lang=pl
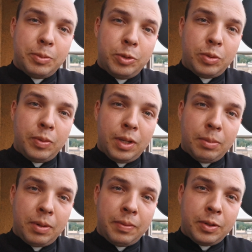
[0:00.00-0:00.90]
był człowiekiem
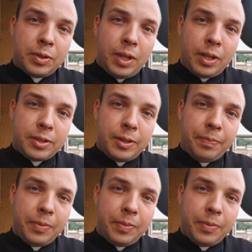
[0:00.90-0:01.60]
prawego serca.